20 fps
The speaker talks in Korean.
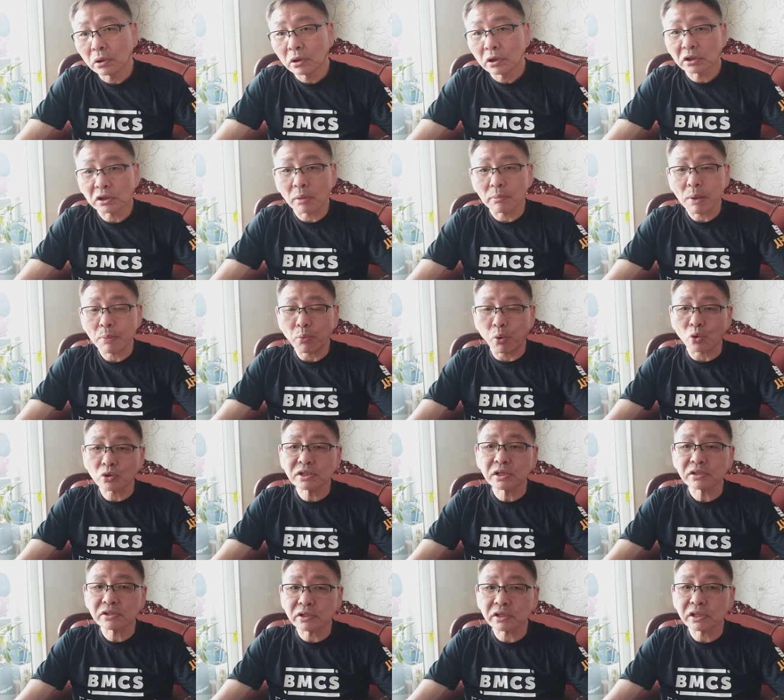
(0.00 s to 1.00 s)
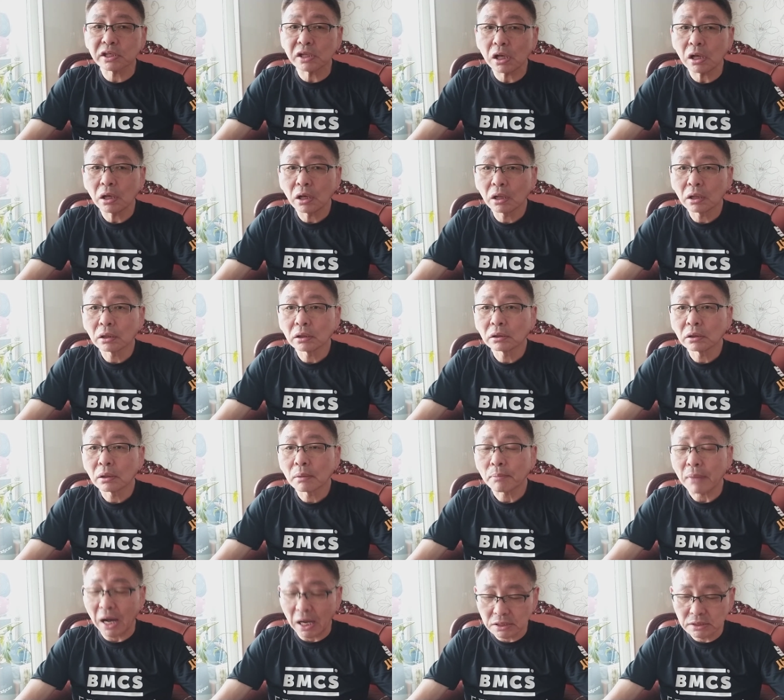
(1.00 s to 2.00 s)
그 다음에 복싱 스킬
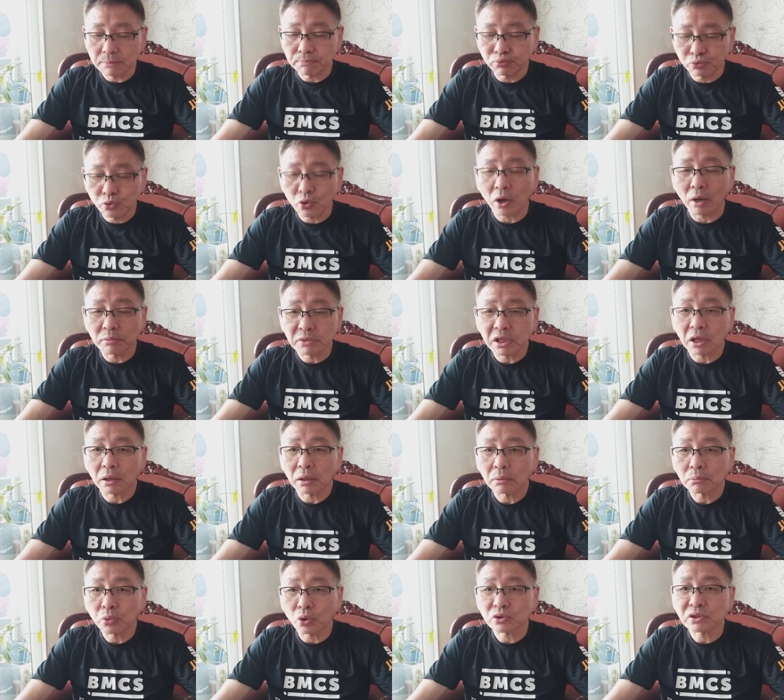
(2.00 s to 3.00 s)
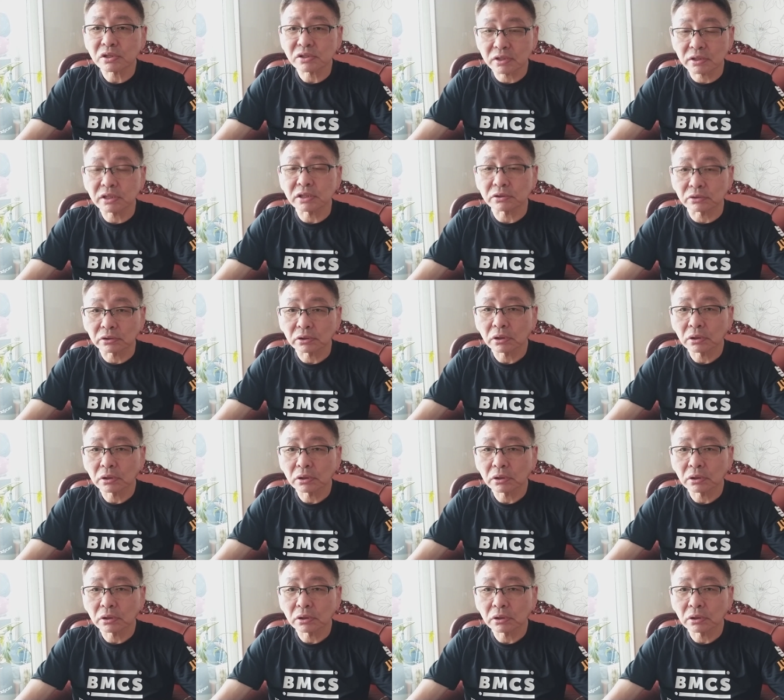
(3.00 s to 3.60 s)
많이 부족합니다. 복싱 스킬은.